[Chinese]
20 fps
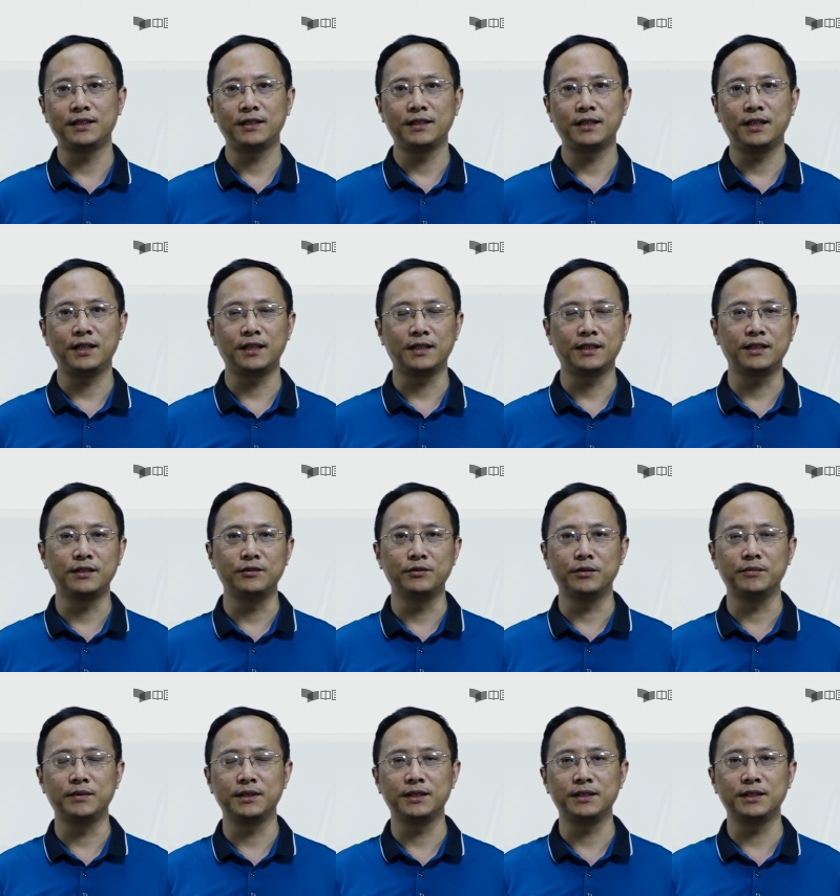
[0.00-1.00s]
啊，跟我
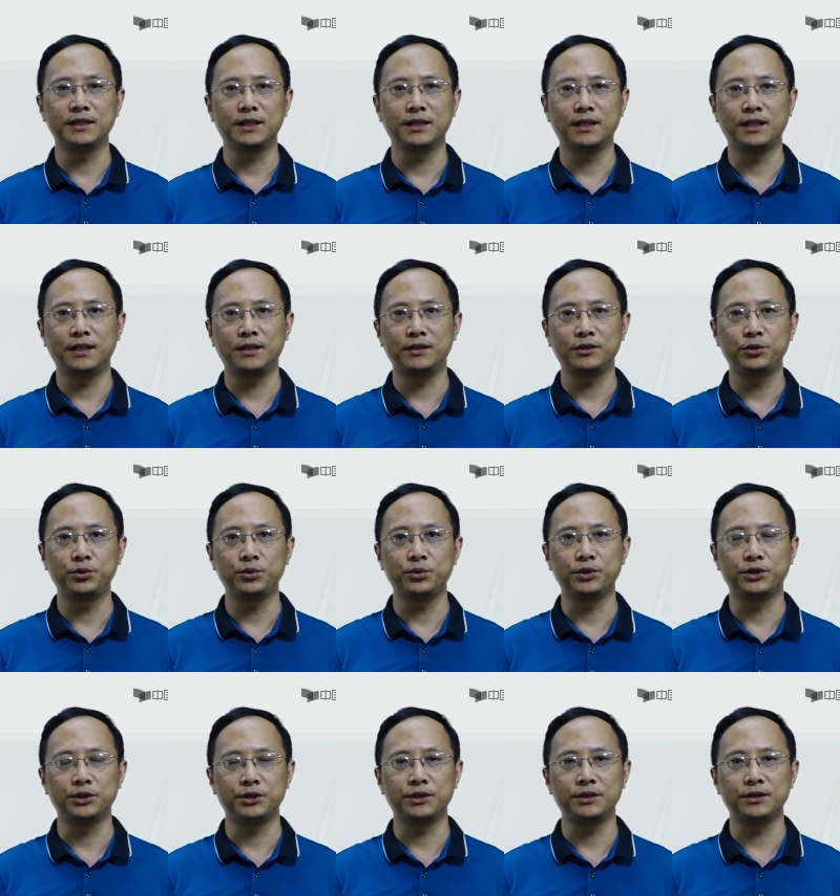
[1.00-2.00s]
们的这个数值，